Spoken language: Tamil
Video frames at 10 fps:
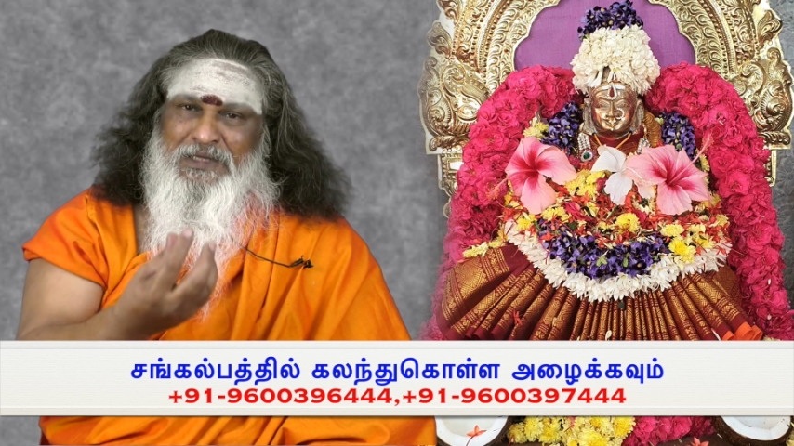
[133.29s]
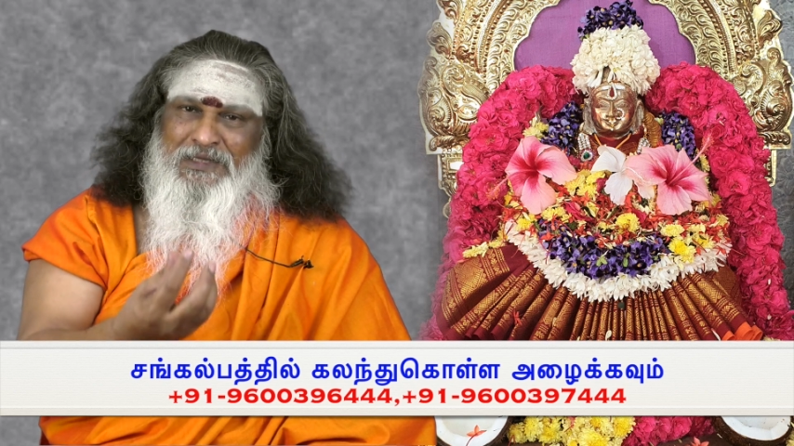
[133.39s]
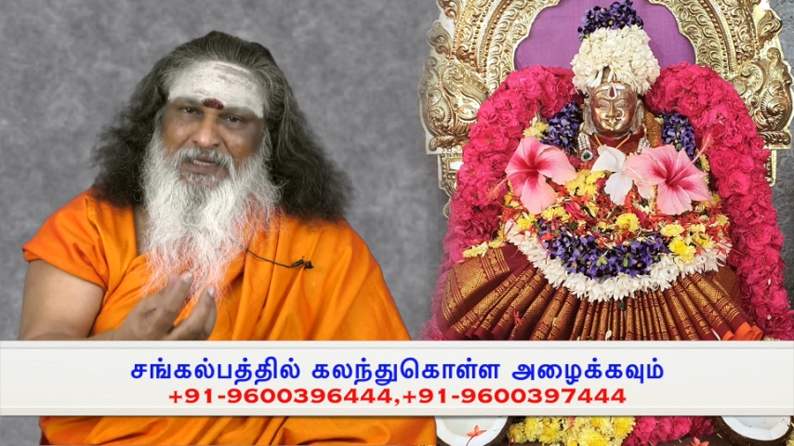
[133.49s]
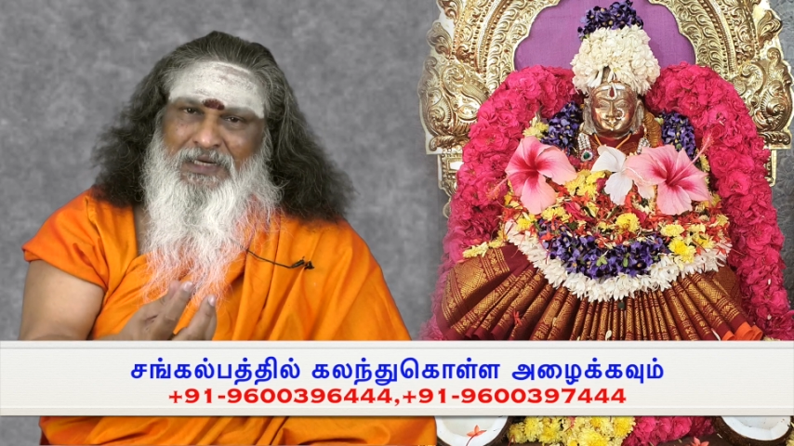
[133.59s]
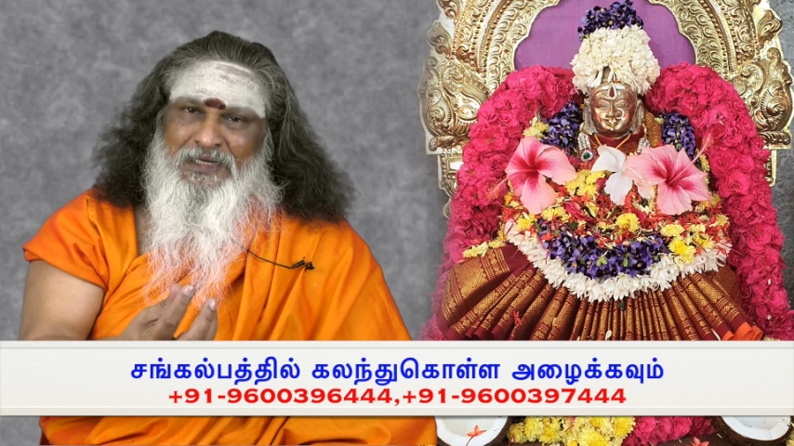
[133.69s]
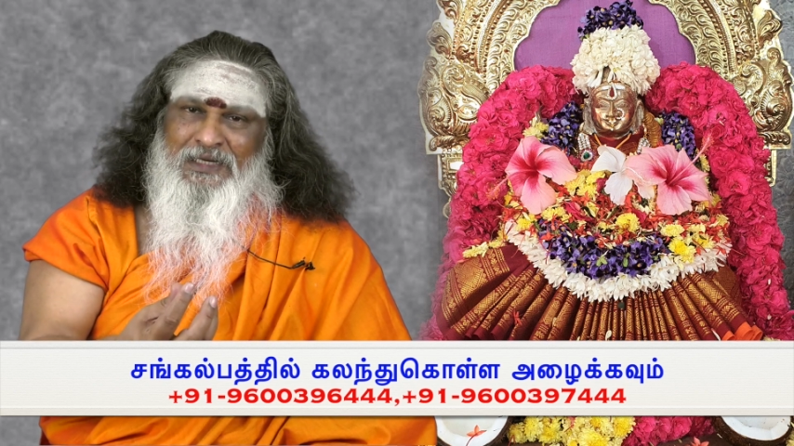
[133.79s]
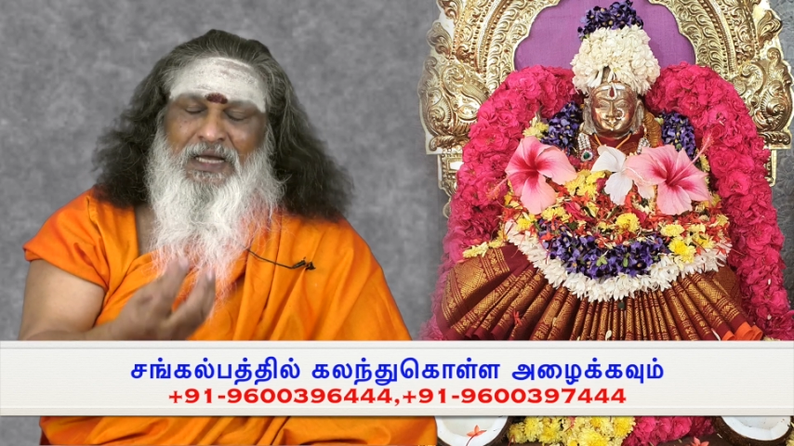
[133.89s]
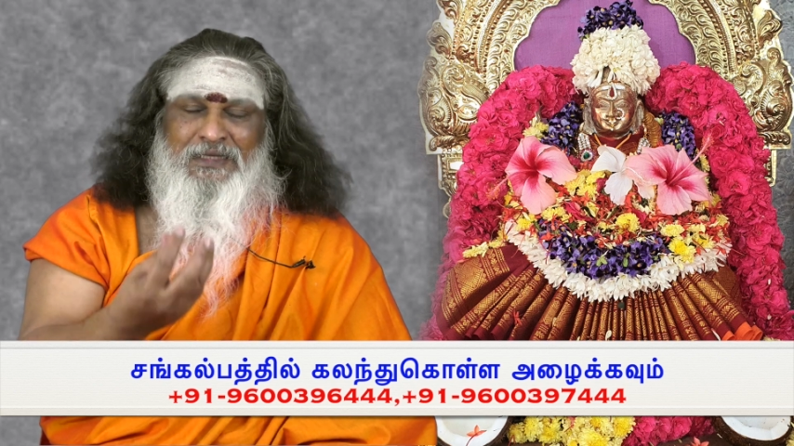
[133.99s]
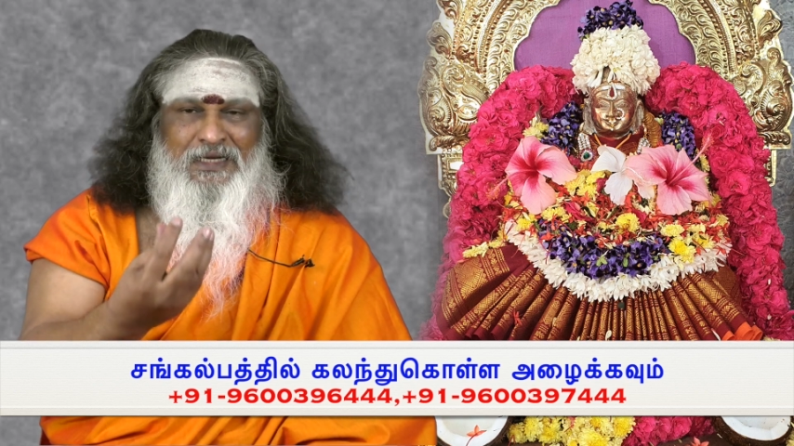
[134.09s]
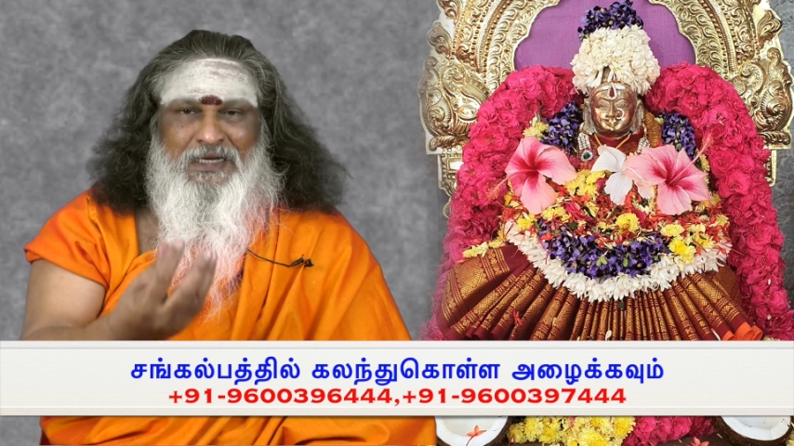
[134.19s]
மந்திரங்கள்
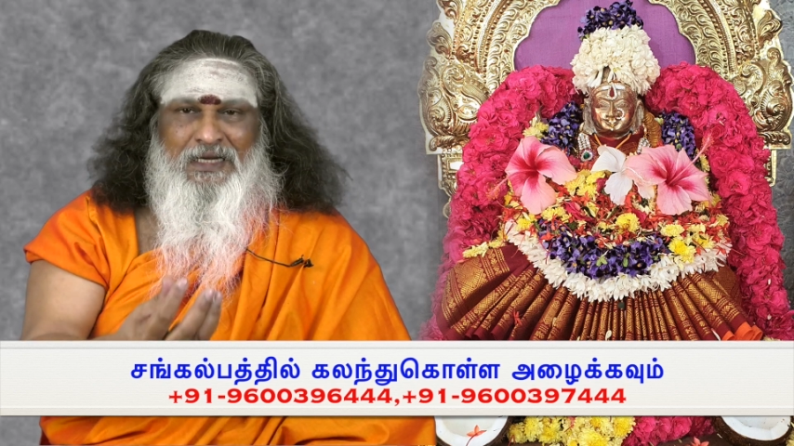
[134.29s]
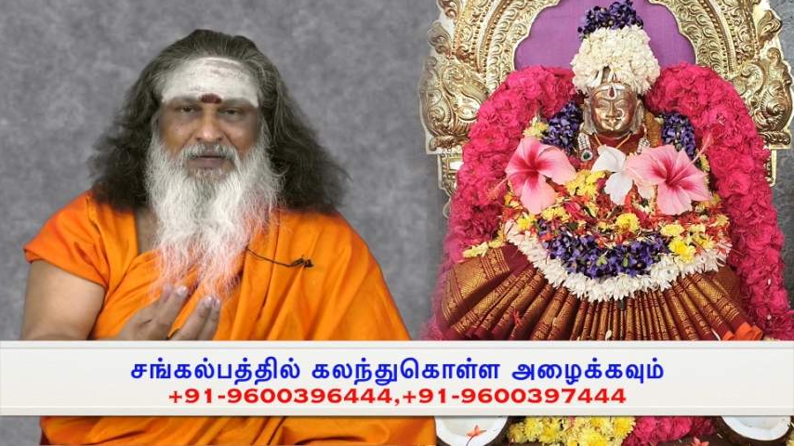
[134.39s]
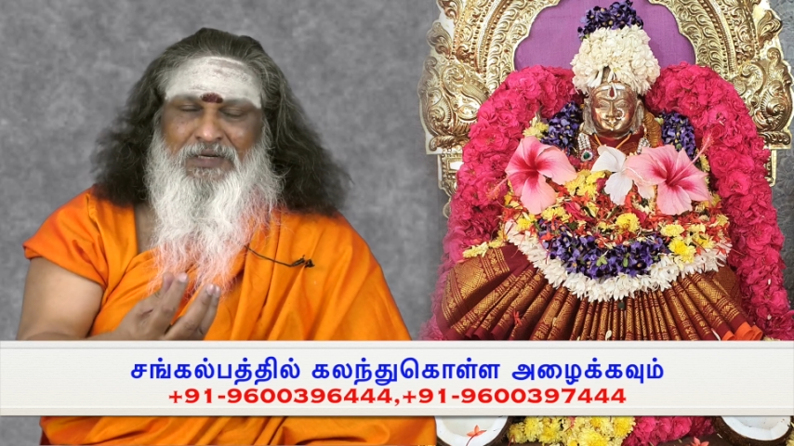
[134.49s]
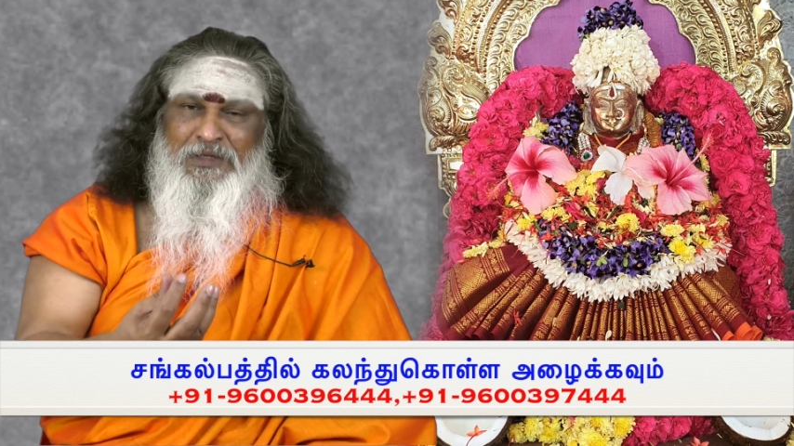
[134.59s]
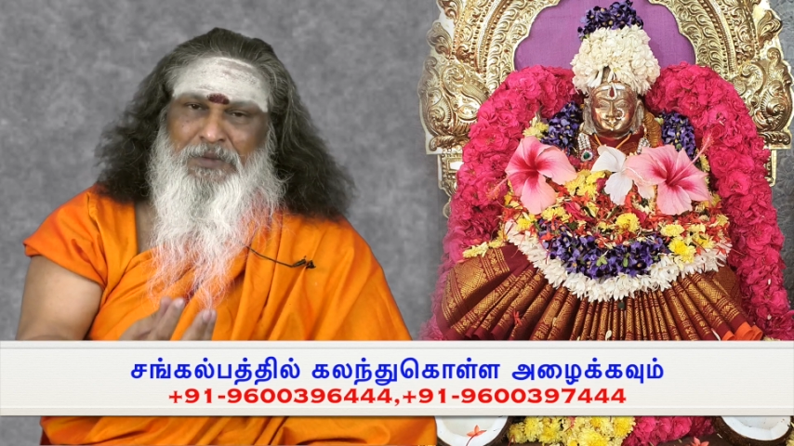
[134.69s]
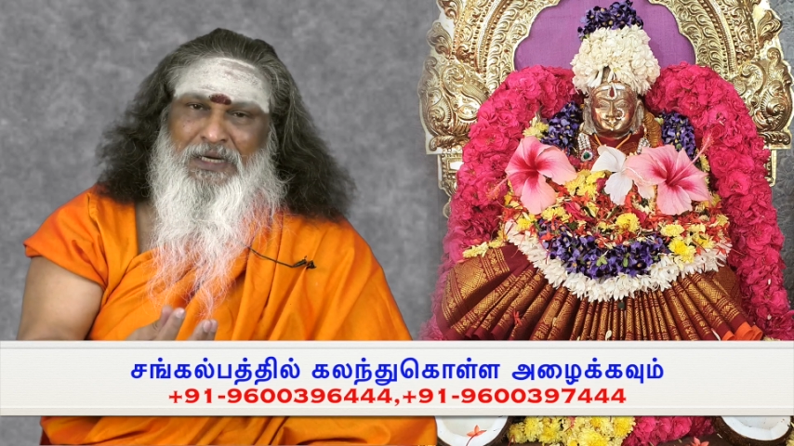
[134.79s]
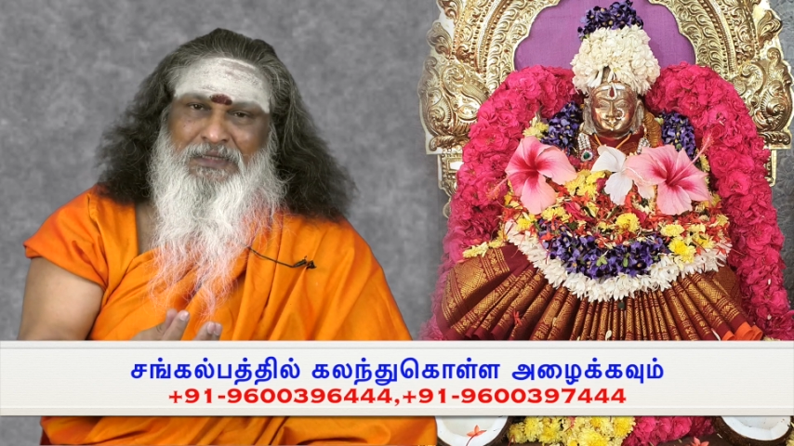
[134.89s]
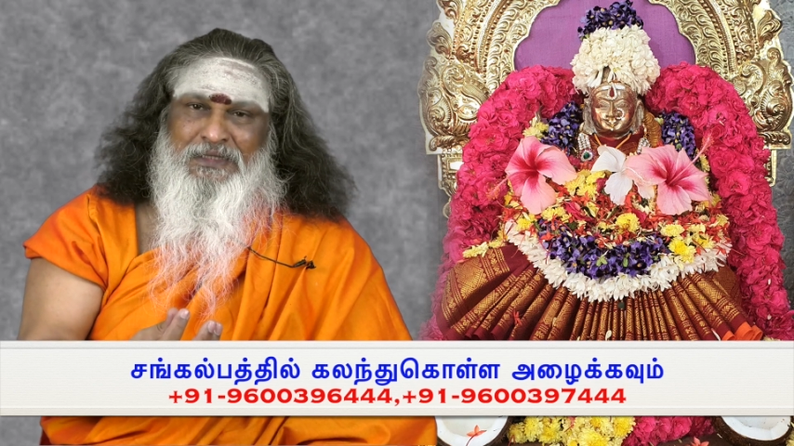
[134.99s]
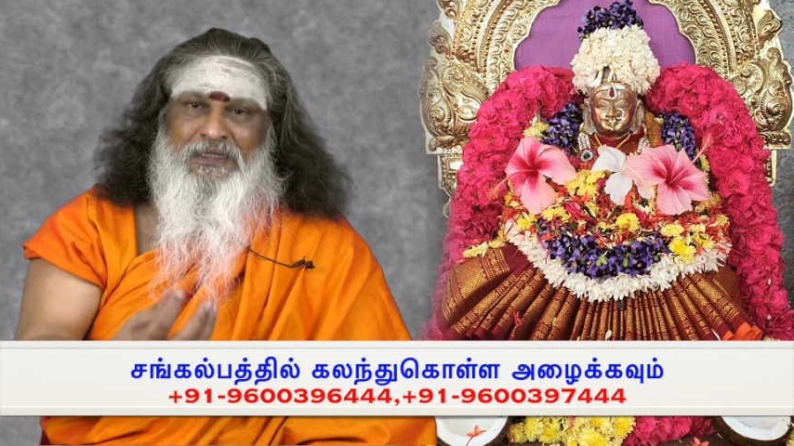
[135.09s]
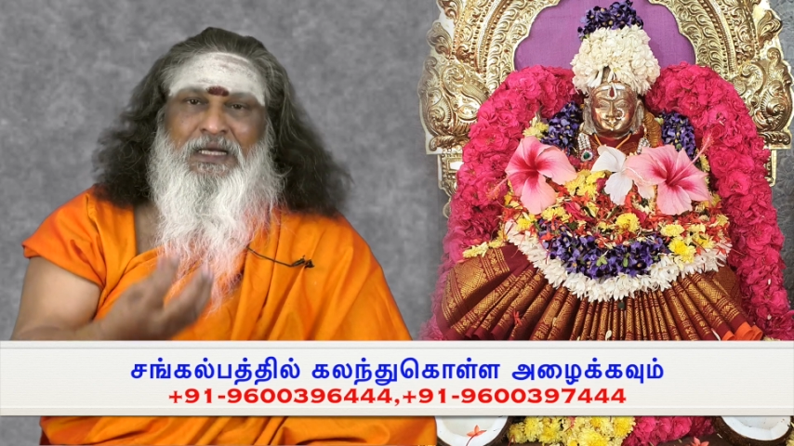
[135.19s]
அதற்கான
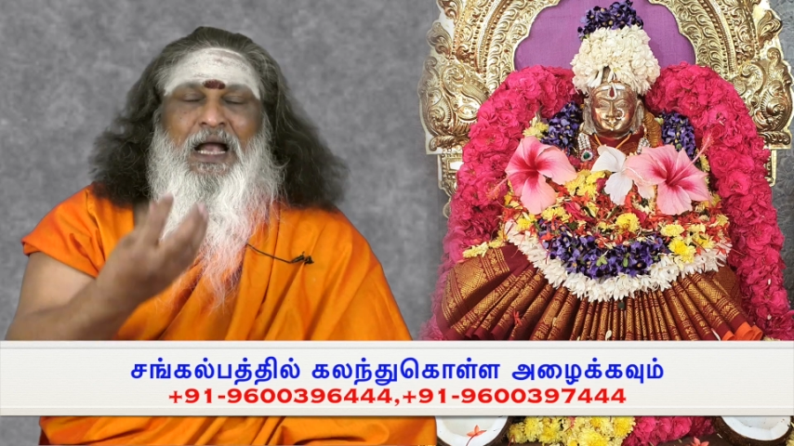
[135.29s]
வழிபாடுகள்